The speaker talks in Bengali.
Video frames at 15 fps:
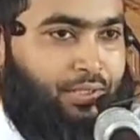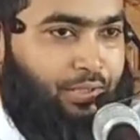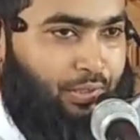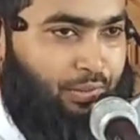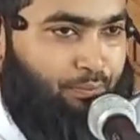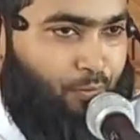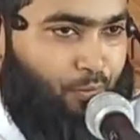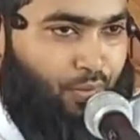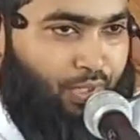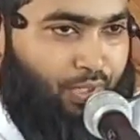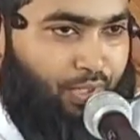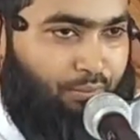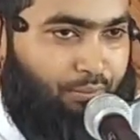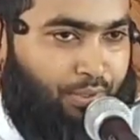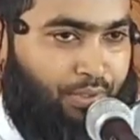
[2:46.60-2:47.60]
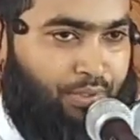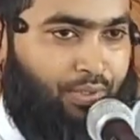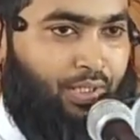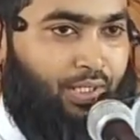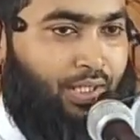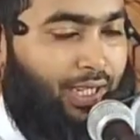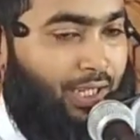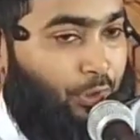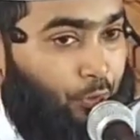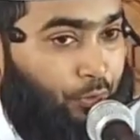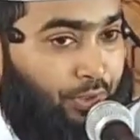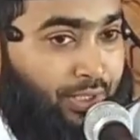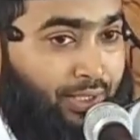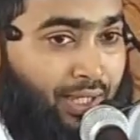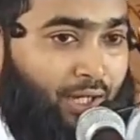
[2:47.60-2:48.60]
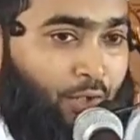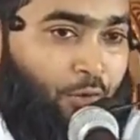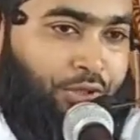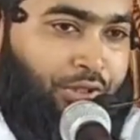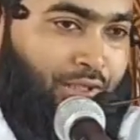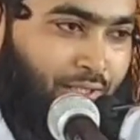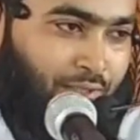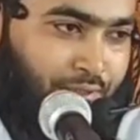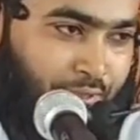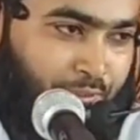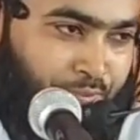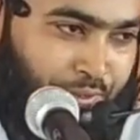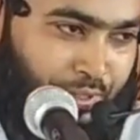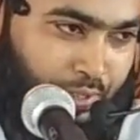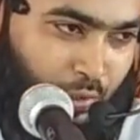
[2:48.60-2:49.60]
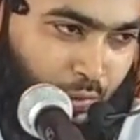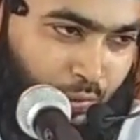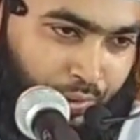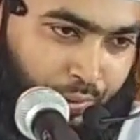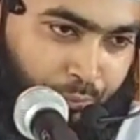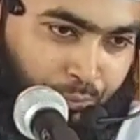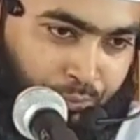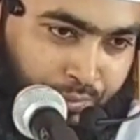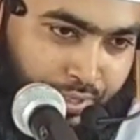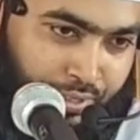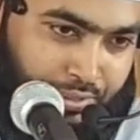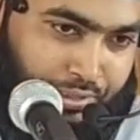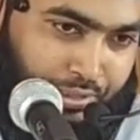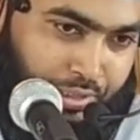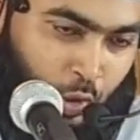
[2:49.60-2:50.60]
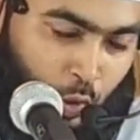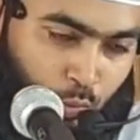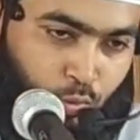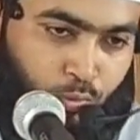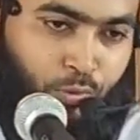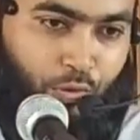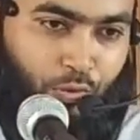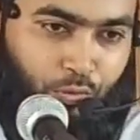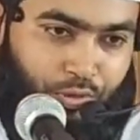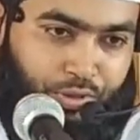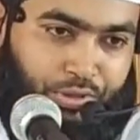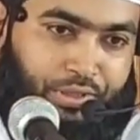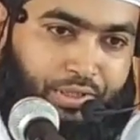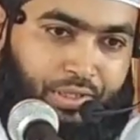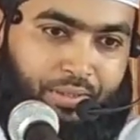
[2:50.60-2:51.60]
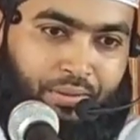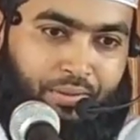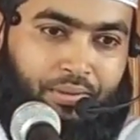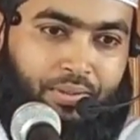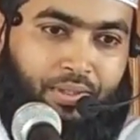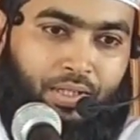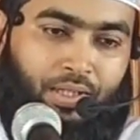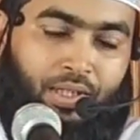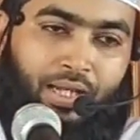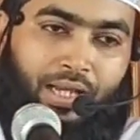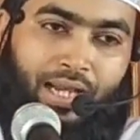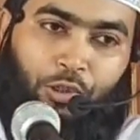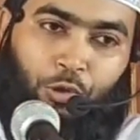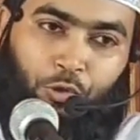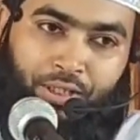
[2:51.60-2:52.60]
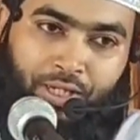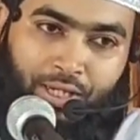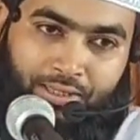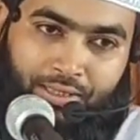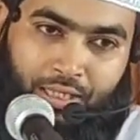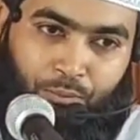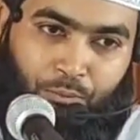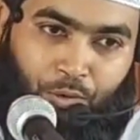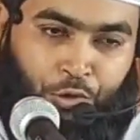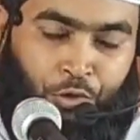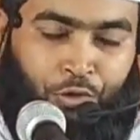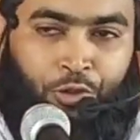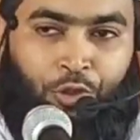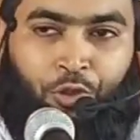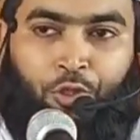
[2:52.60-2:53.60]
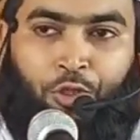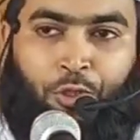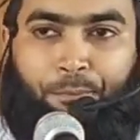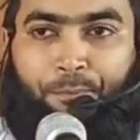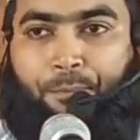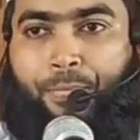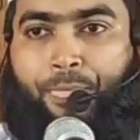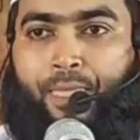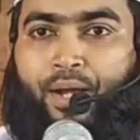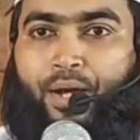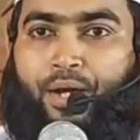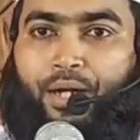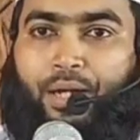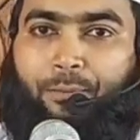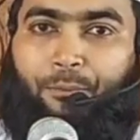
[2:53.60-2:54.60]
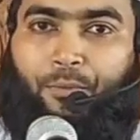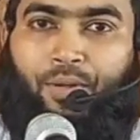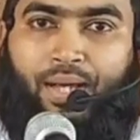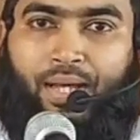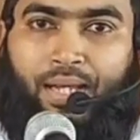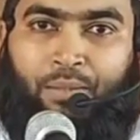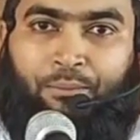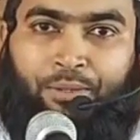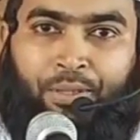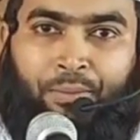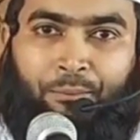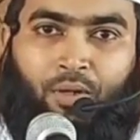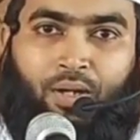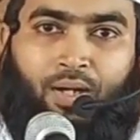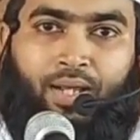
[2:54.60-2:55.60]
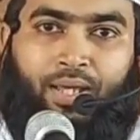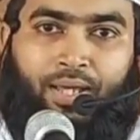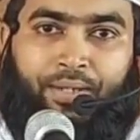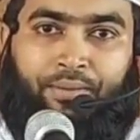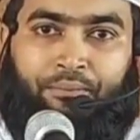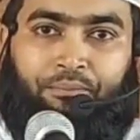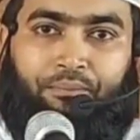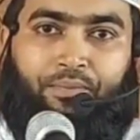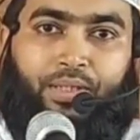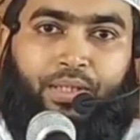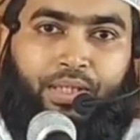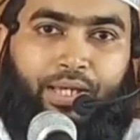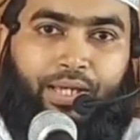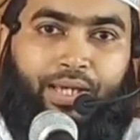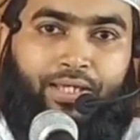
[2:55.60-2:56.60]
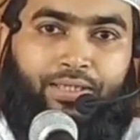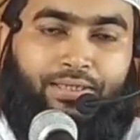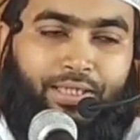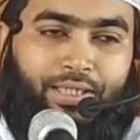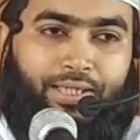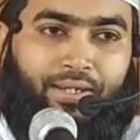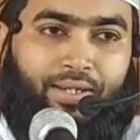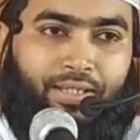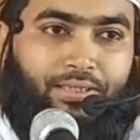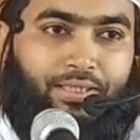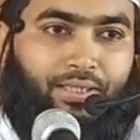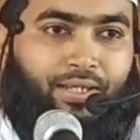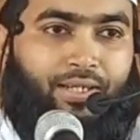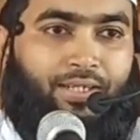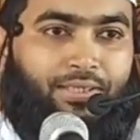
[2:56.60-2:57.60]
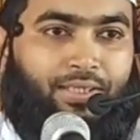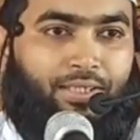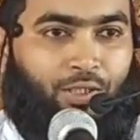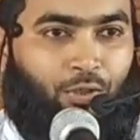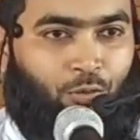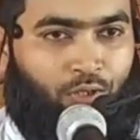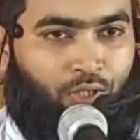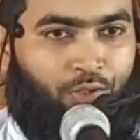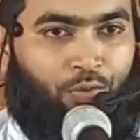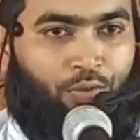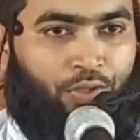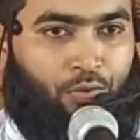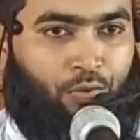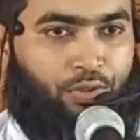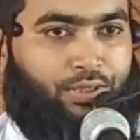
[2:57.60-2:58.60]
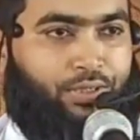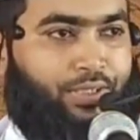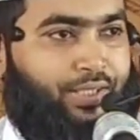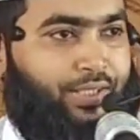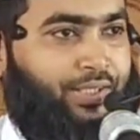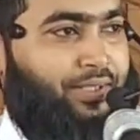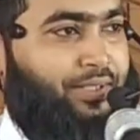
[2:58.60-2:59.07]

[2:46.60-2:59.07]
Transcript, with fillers: যে রব্বুল আলমিন এতটাই আরো সে আজিম থেকে তিনি দেখছিলেন উপভোগ করছিলেন এতটাই তার পছন্দ হল রব্বুল আলমিন বললেন এই যে হাজেরা যে দৌড়াদৌড়ি করছে